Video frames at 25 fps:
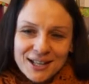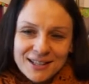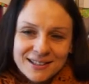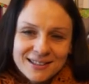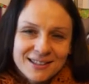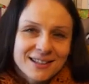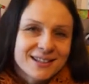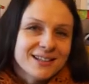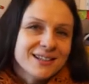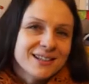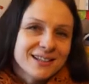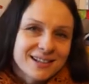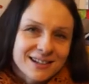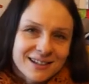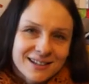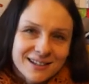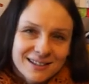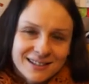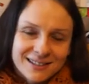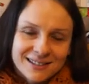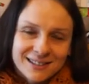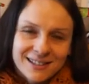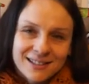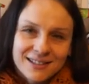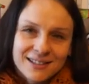de lire
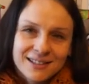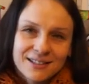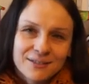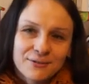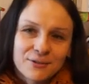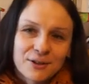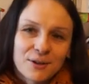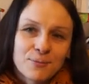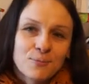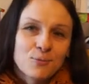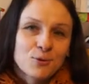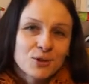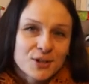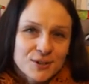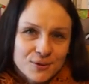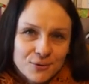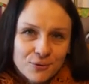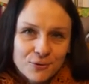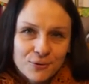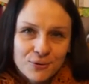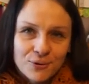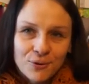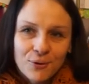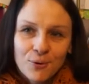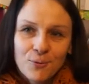des livres pour les
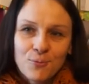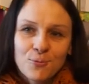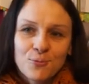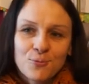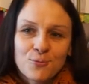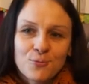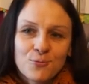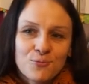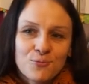enfants,